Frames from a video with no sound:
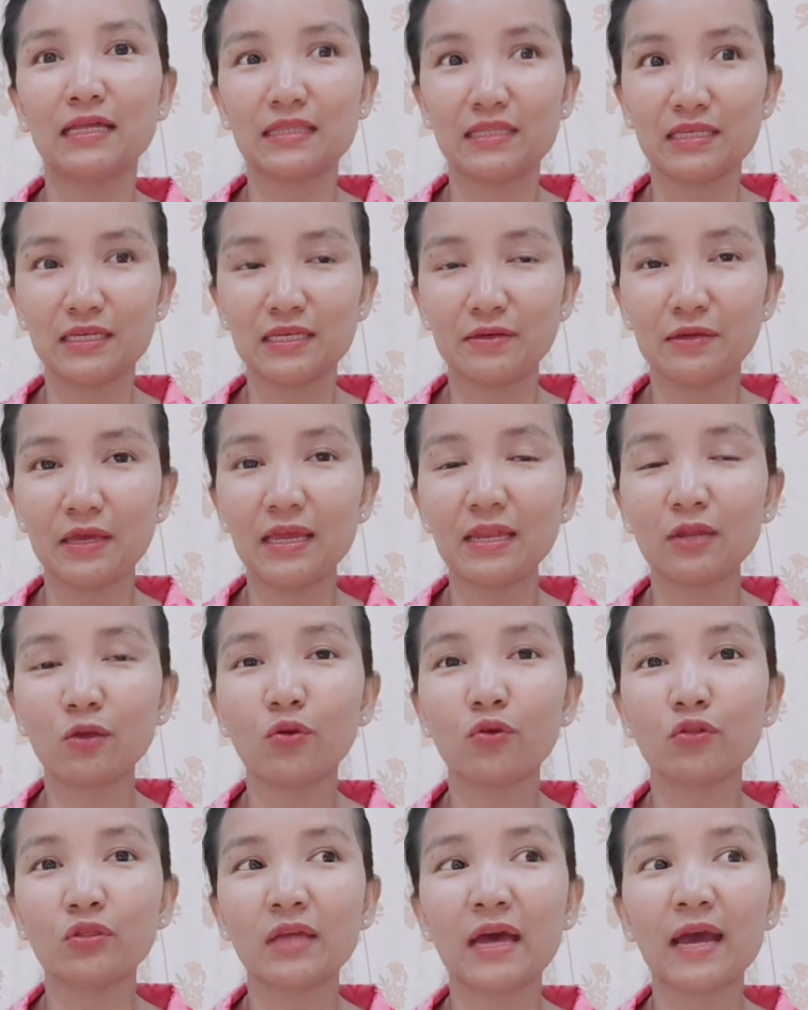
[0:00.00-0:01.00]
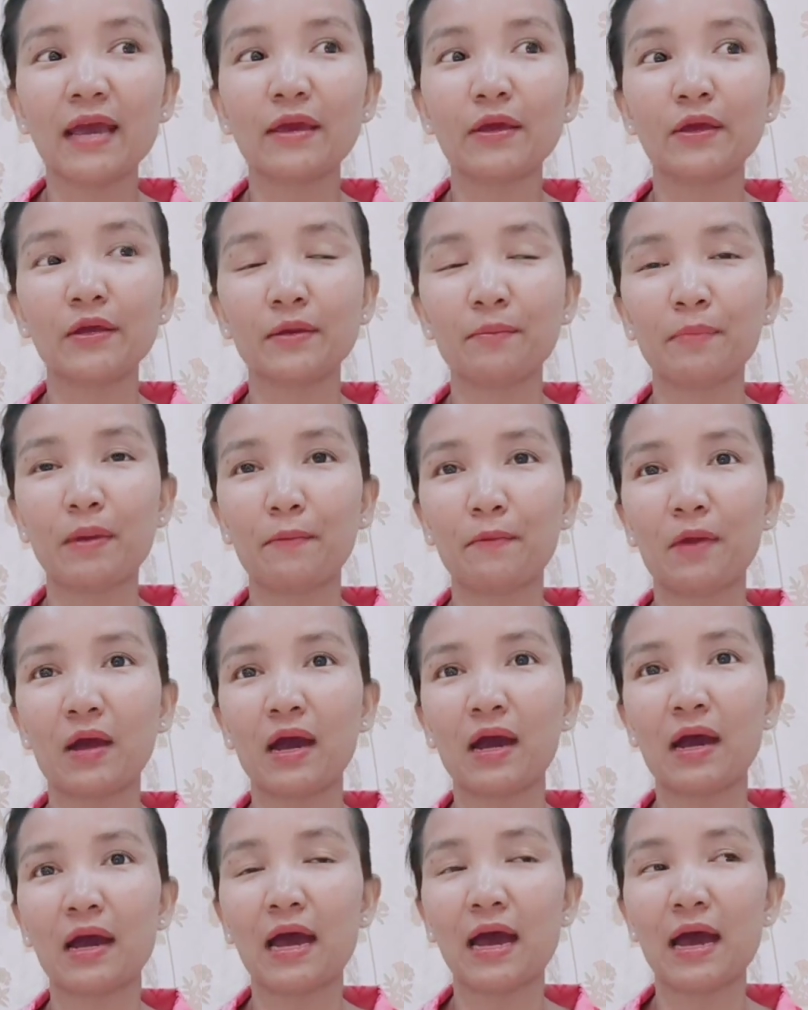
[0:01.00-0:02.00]
ที่เห็นคนไทยแบบว่า
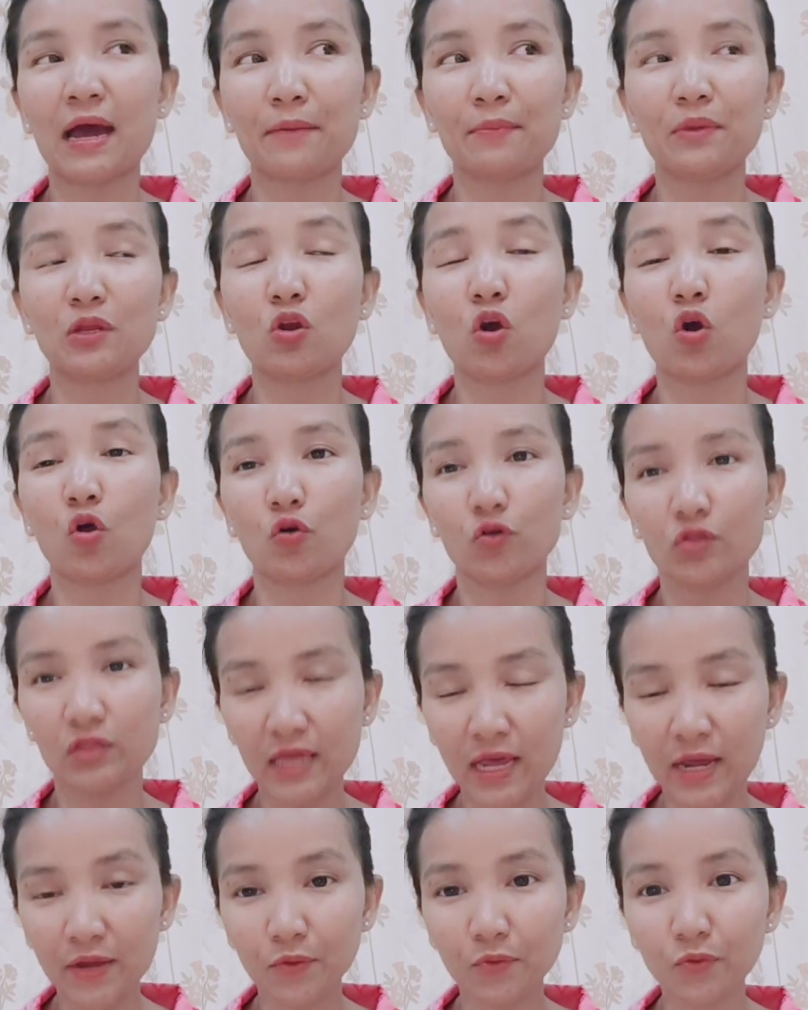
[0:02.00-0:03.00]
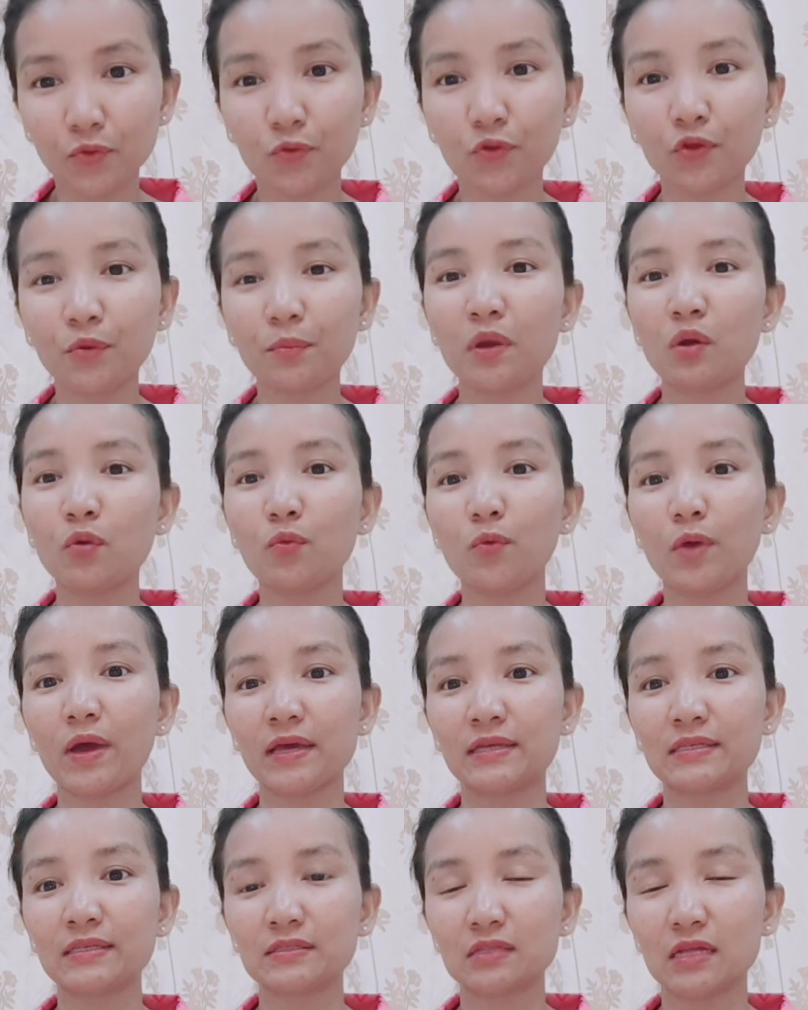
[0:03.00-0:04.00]
อ่าพี่น้องคนไทยเนาะทุกคนมาอวย
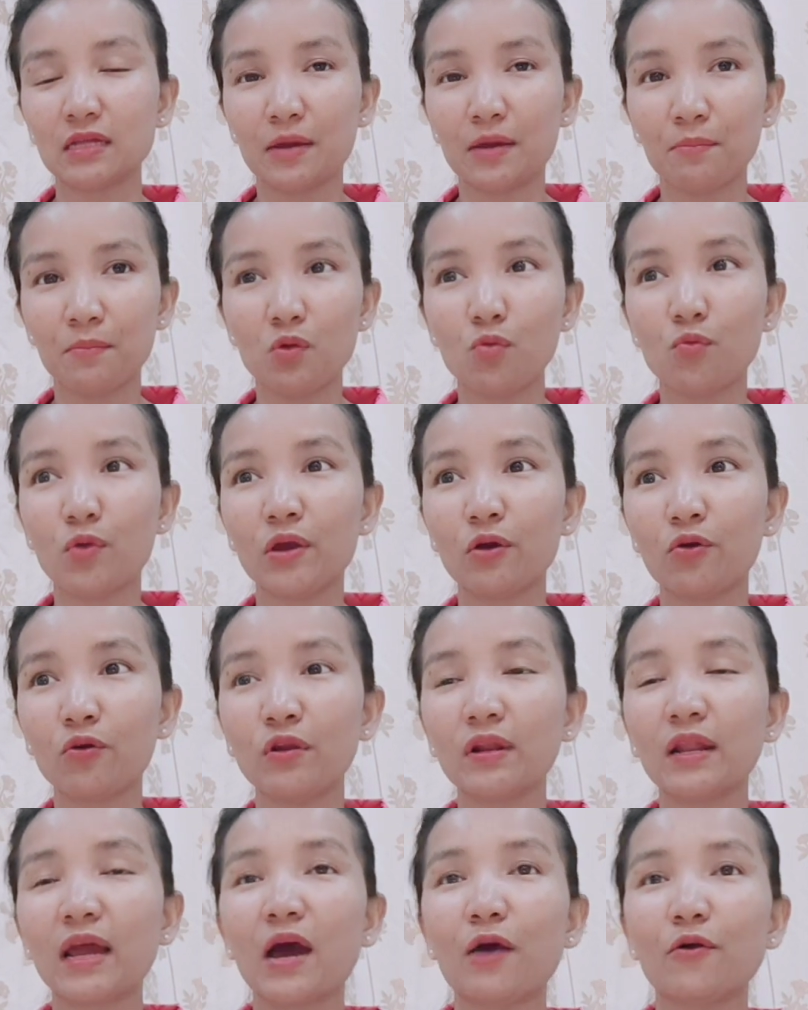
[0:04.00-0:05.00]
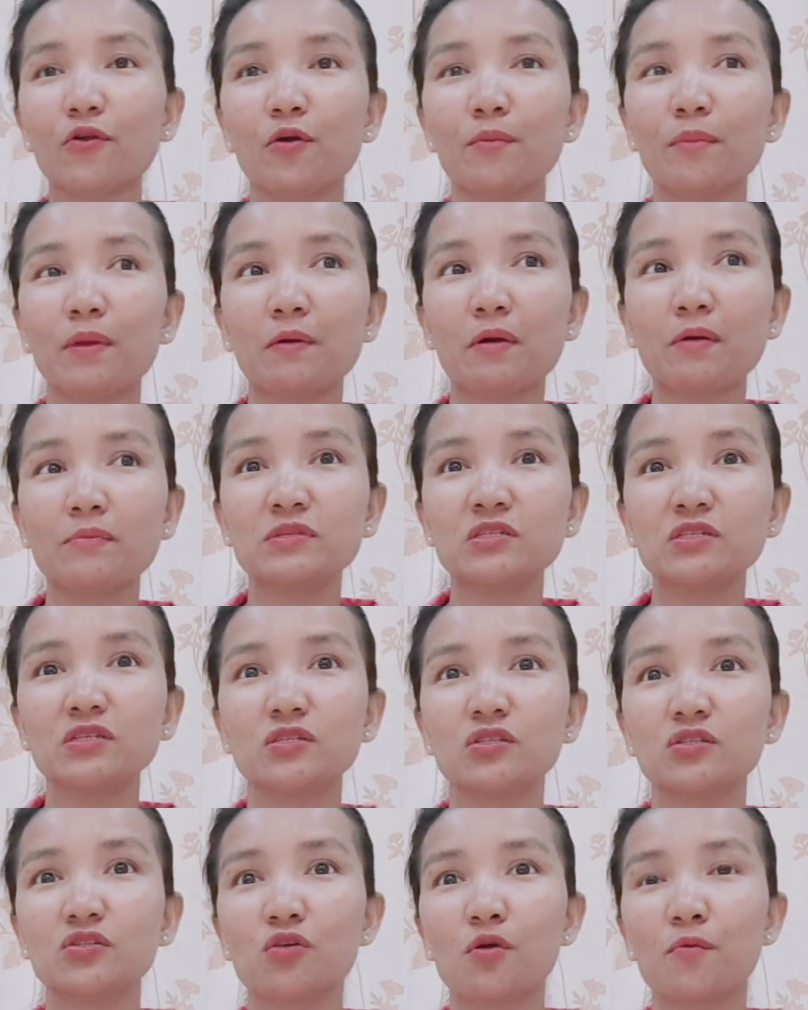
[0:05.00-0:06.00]
มาอวยคนเลาเนาะแบบว่ามาชื่
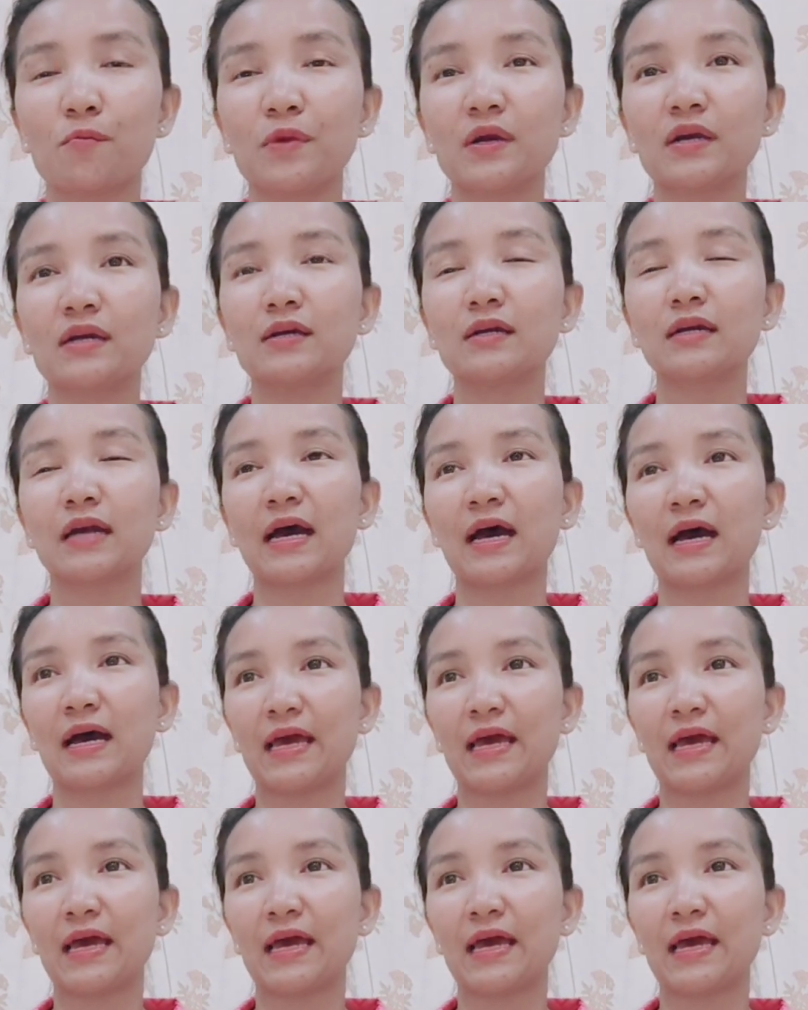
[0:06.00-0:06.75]
นชมว่าเออกะ